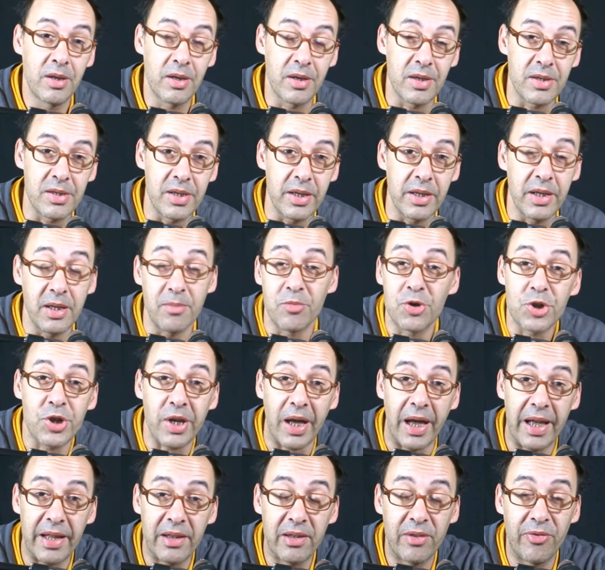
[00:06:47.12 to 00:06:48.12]
gesehen im
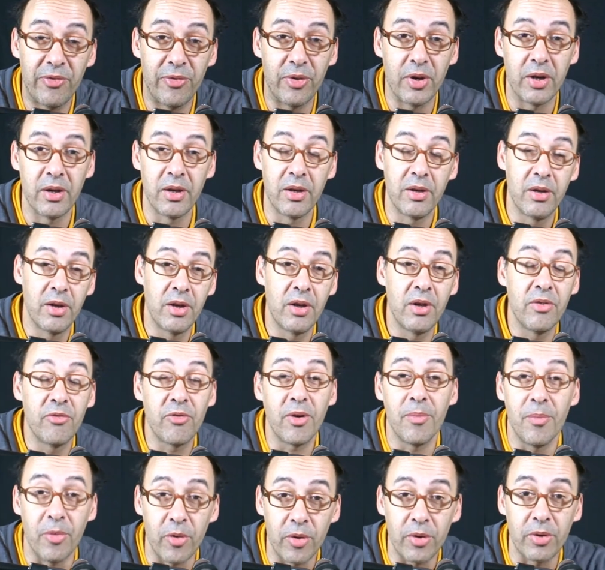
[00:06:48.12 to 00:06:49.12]
Streit für
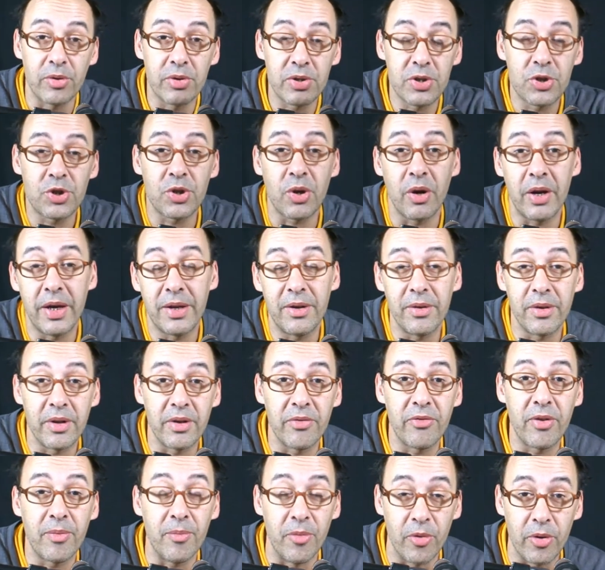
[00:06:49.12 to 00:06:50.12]
Vermögenssteuern oder
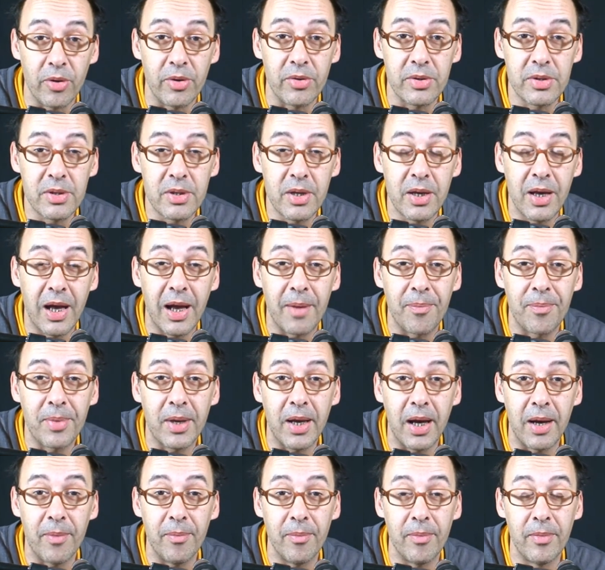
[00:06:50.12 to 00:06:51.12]

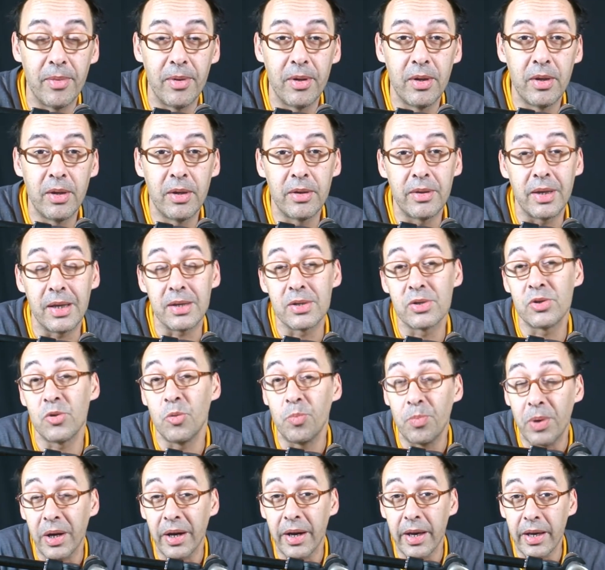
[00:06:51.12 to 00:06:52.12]
Vermögensabgaben der
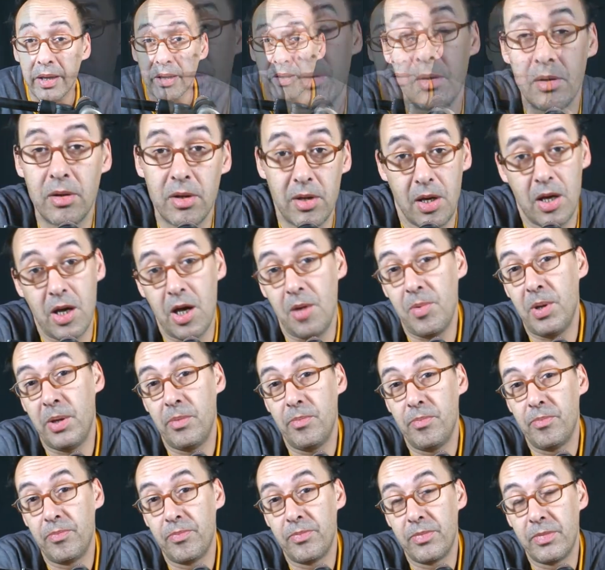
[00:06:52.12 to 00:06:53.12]
Superreichen. Aber
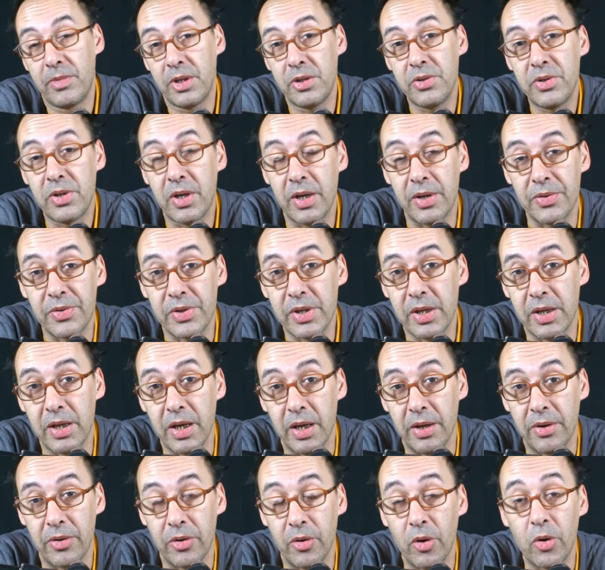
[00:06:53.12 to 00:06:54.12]
das kann sich
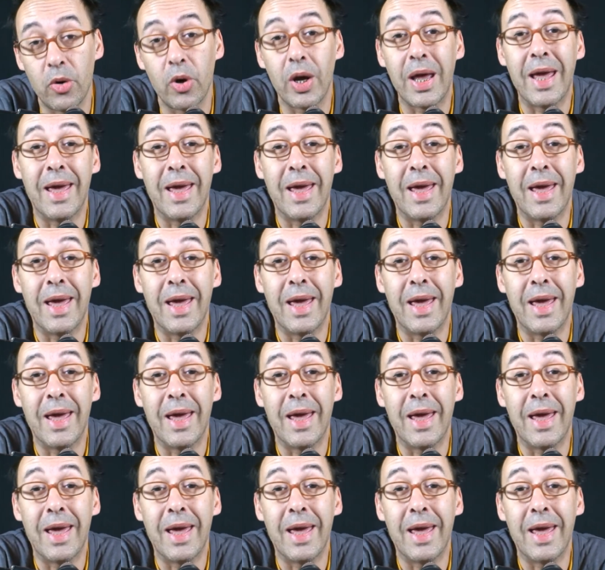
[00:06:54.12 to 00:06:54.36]
ja noch